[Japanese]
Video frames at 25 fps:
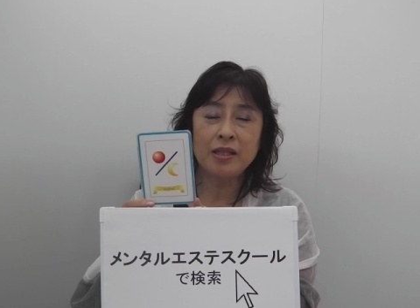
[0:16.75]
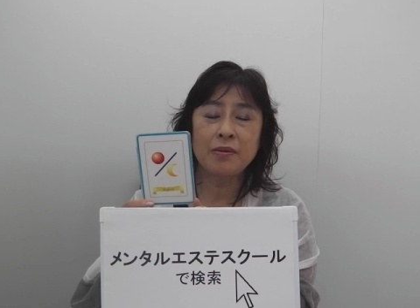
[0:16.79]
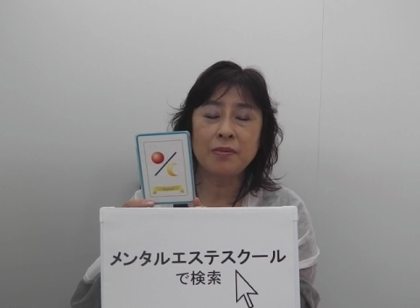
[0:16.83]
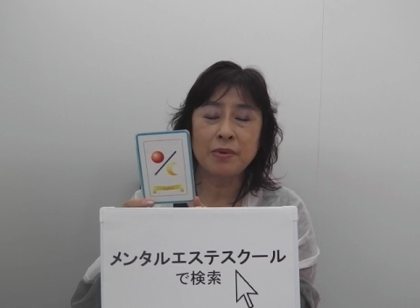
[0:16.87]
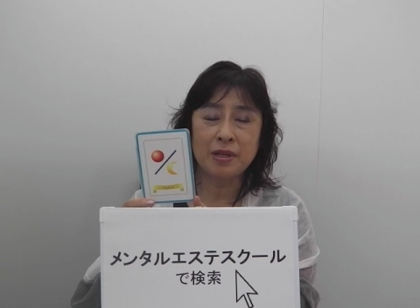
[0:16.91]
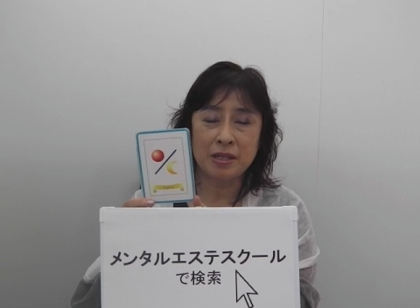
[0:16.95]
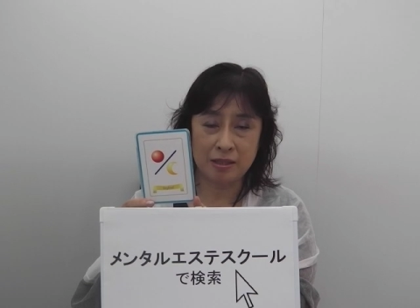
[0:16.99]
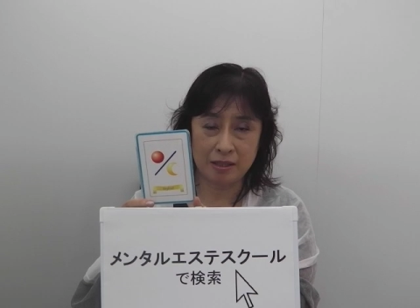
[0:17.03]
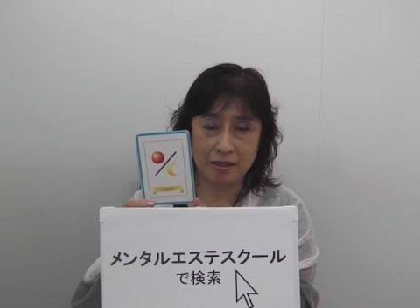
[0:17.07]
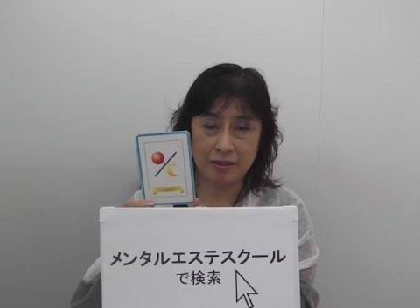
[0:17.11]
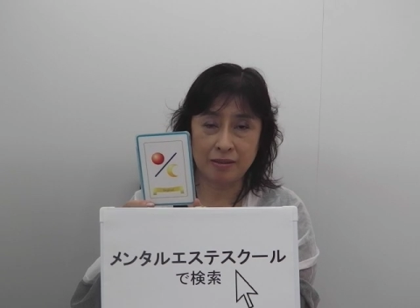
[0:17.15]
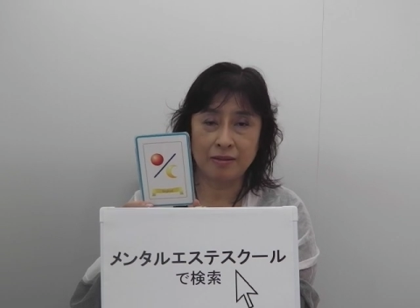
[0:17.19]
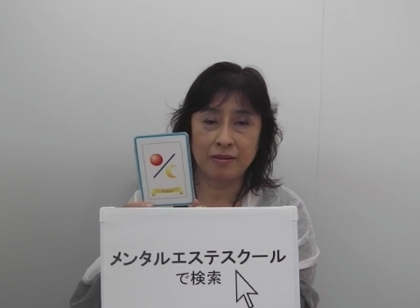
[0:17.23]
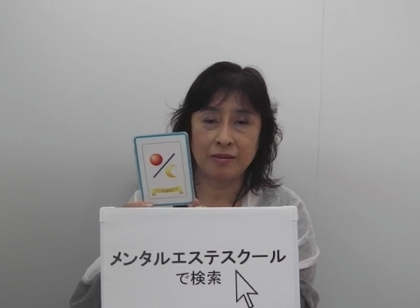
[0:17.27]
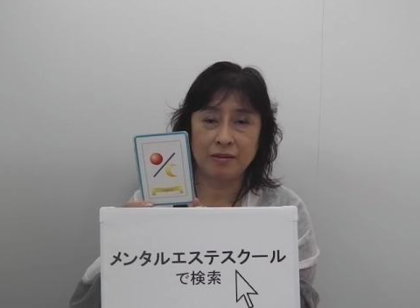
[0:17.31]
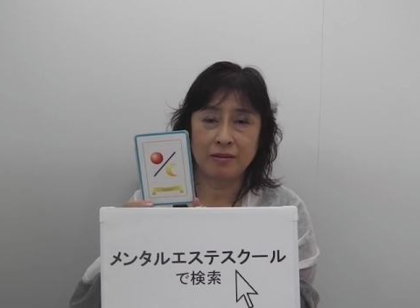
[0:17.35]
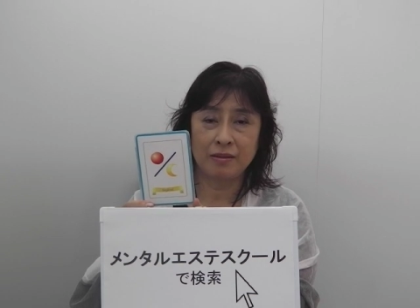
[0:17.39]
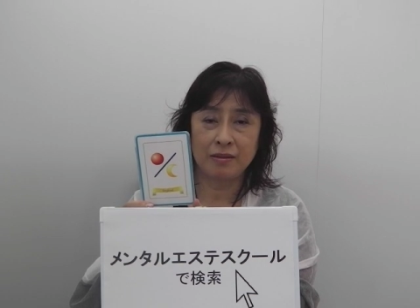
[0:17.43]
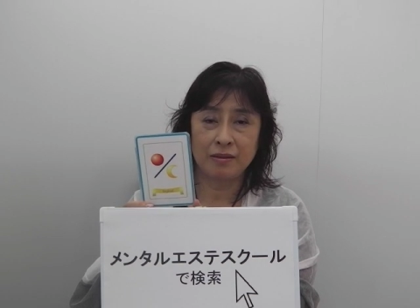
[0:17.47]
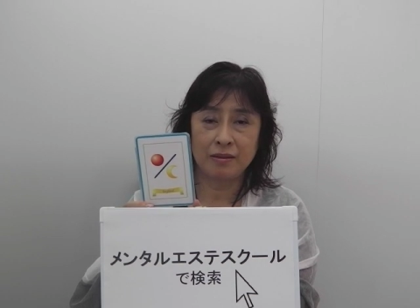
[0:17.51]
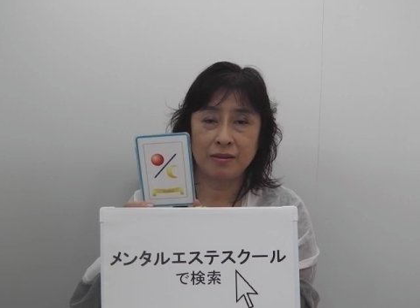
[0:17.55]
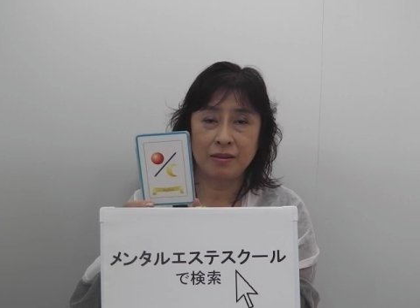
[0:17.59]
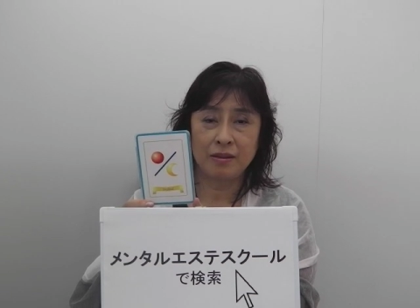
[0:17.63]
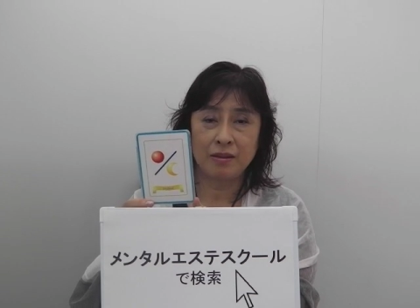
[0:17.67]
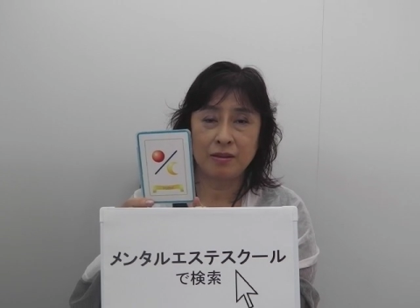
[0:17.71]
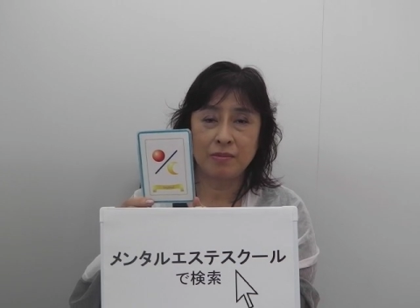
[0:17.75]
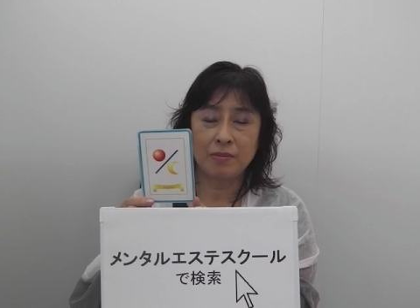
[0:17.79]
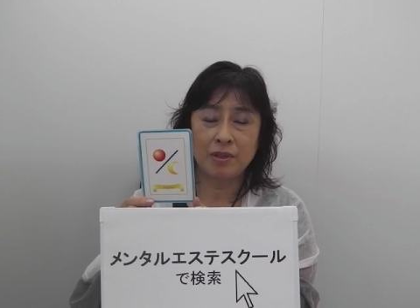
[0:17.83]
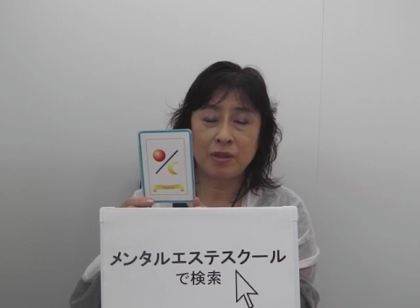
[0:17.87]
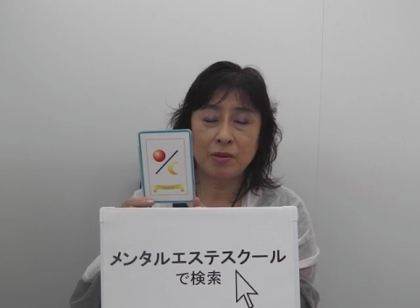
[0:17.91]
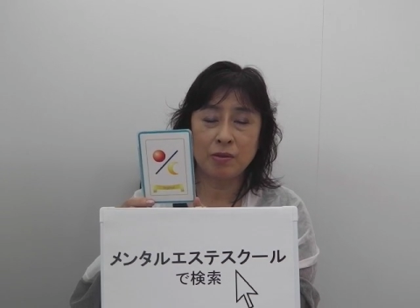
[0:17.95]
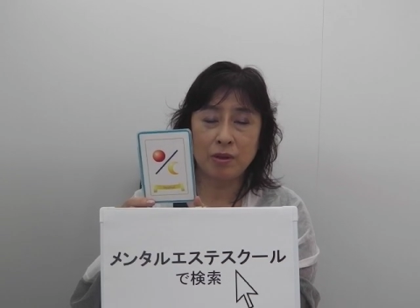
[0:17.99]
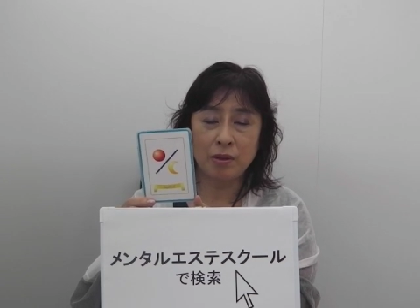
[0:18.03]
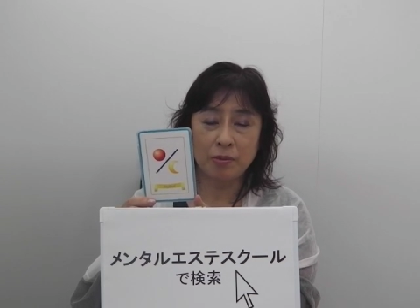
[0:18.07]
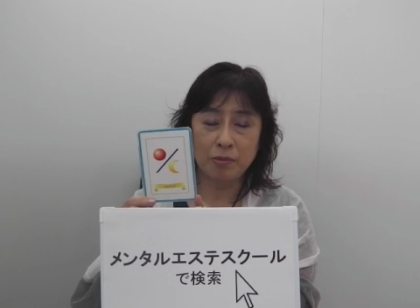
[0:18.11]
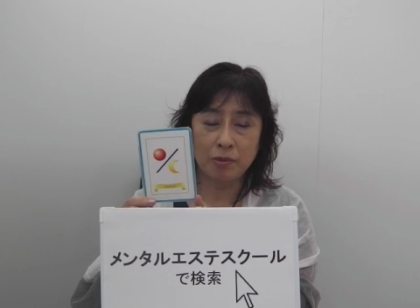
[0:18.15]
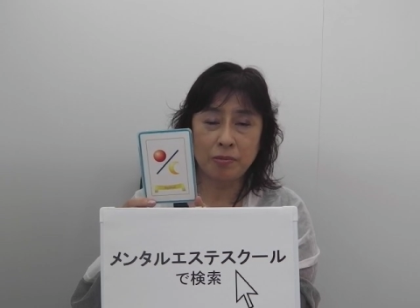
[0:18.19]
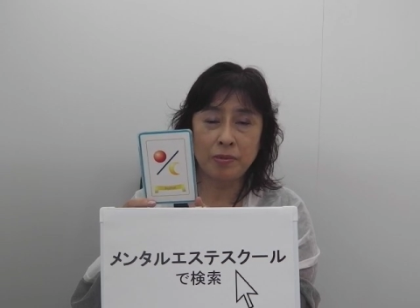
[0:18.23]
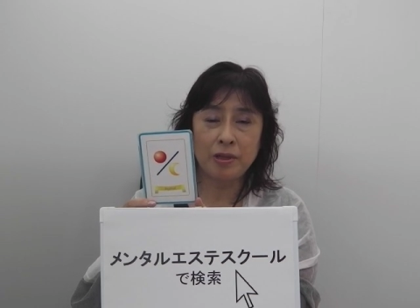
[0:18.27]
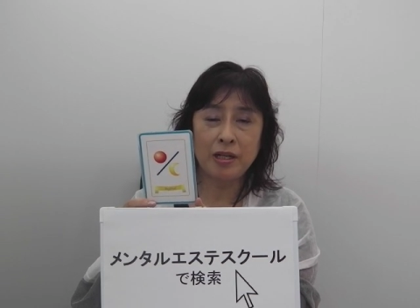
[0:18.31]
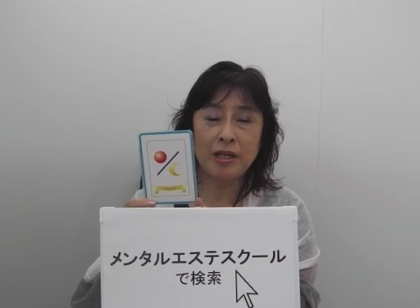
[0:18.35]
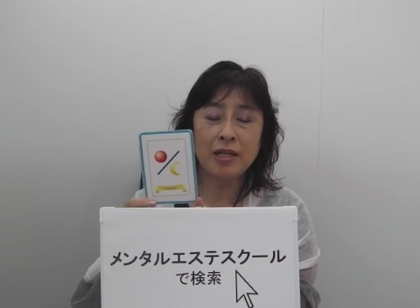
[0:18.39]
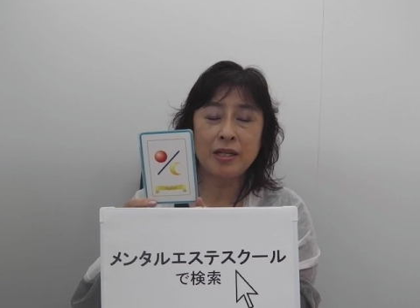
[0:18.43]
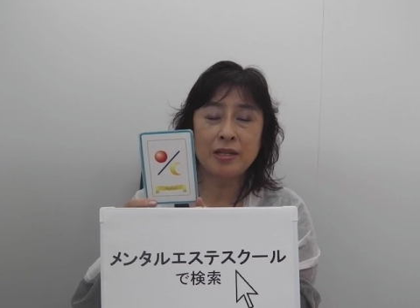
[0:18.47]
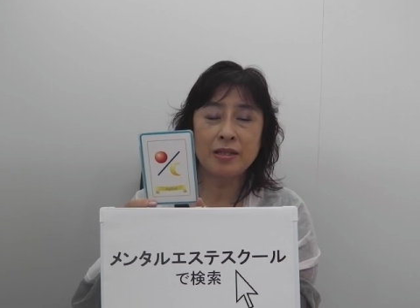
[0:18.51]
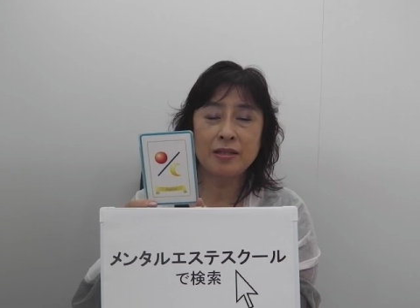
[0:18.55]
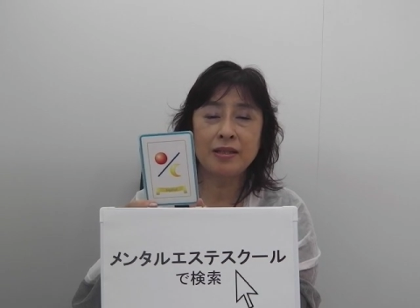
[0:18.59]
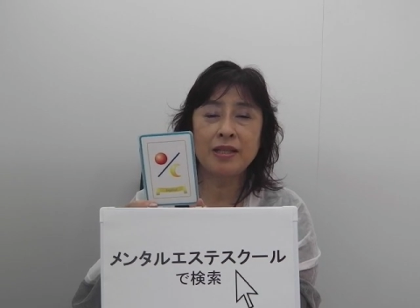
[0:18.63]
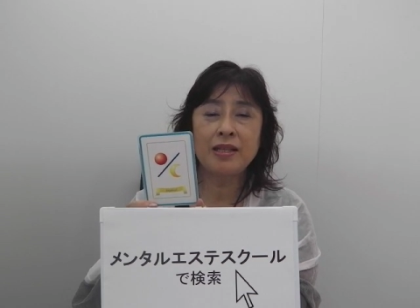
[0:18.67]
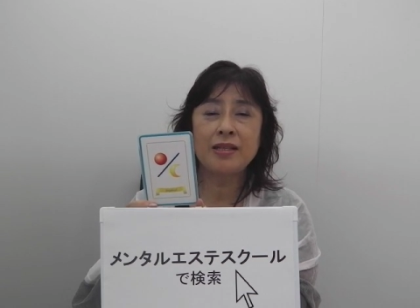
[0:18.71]
てますこれも
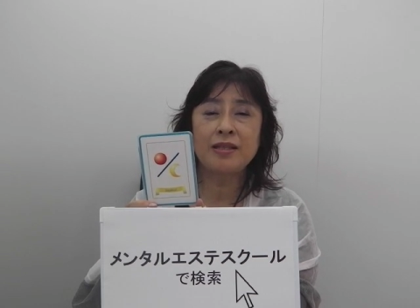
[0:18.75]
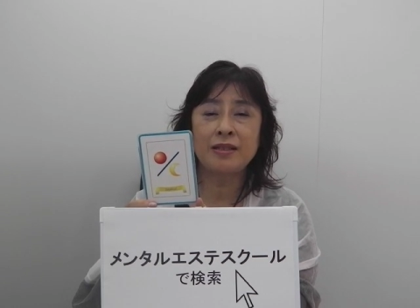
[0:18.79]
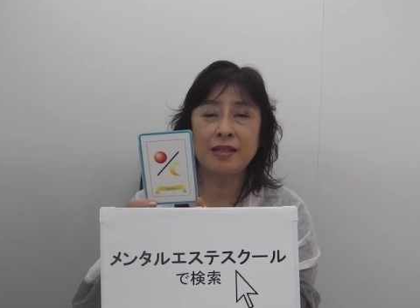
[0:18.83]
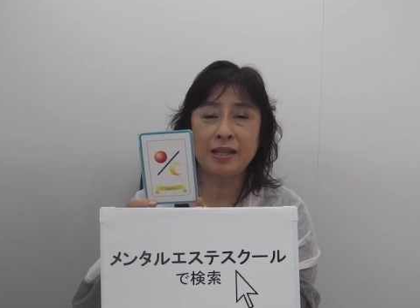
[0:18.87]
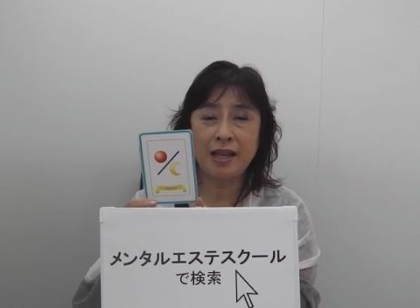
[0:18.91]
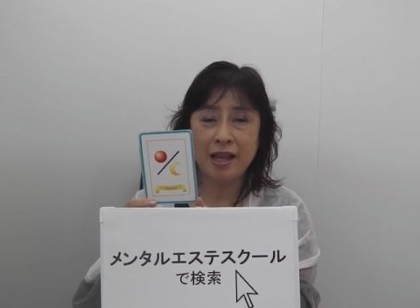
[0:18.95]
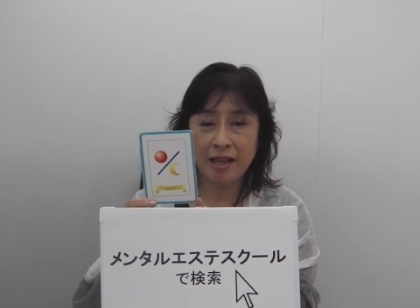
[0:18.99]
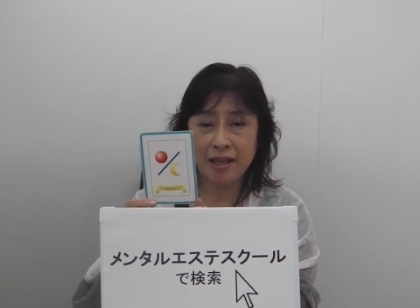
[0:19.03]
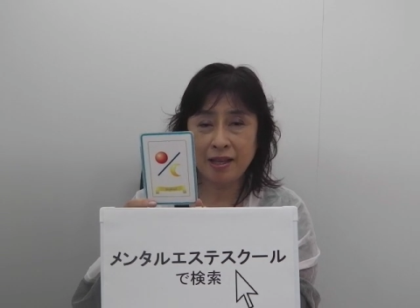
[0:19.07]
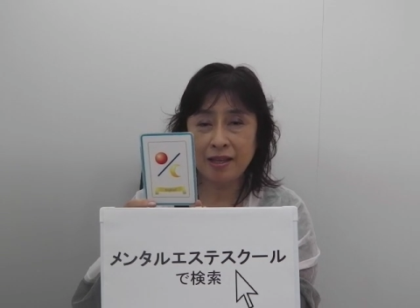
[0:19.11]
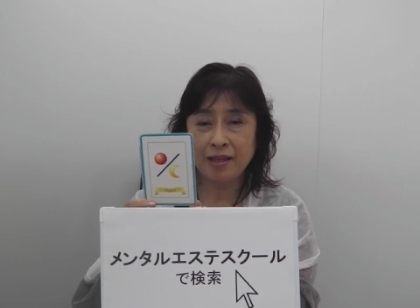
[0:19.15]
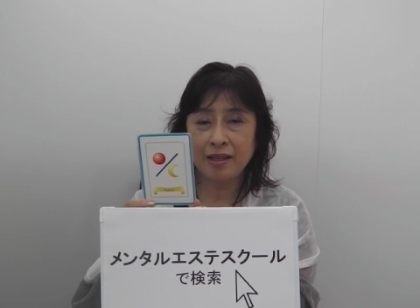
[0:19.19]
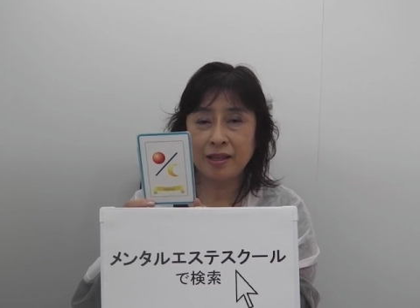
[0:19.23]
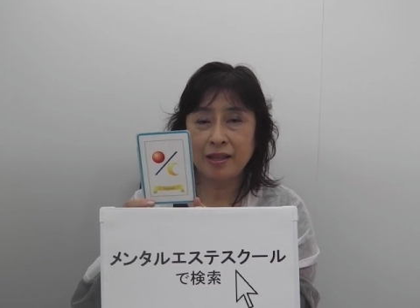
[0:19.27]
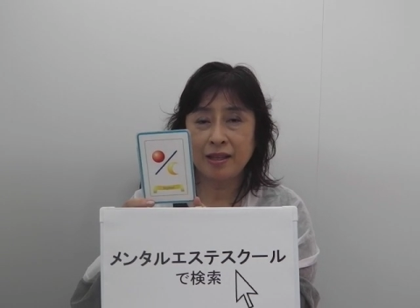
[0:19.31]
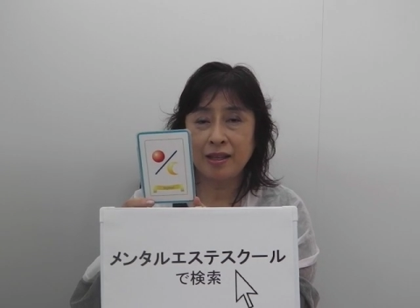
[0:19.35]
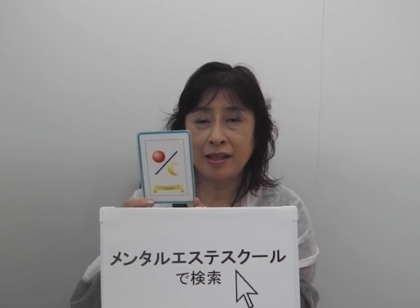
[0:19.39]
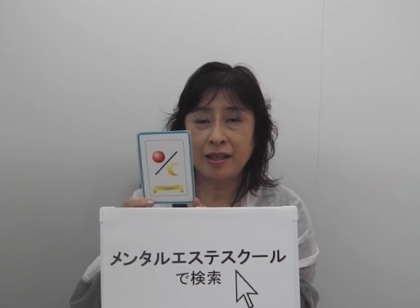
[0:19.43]
バランスですね